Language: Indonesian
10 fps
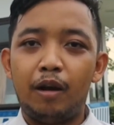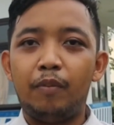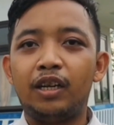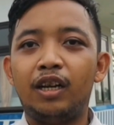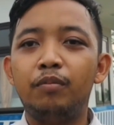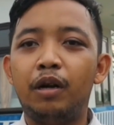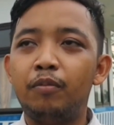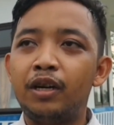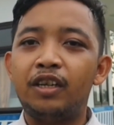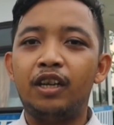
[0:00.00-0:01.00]

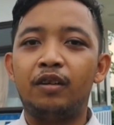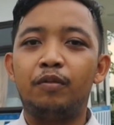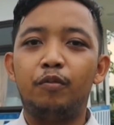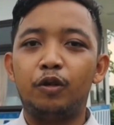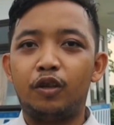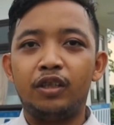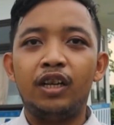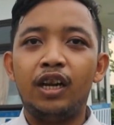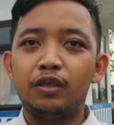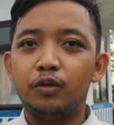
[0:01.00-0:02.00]
mengamankan mbak-mbak dan
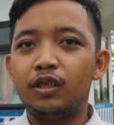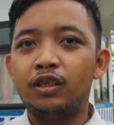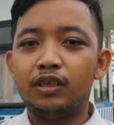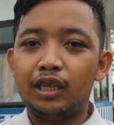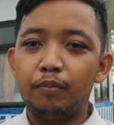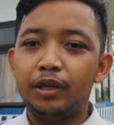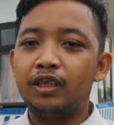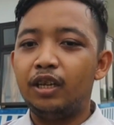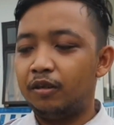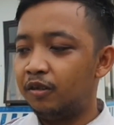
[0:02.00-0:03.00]
motornya langsung ke
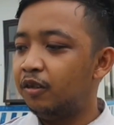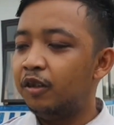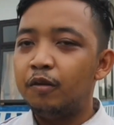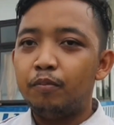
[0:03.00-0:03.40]
samping dan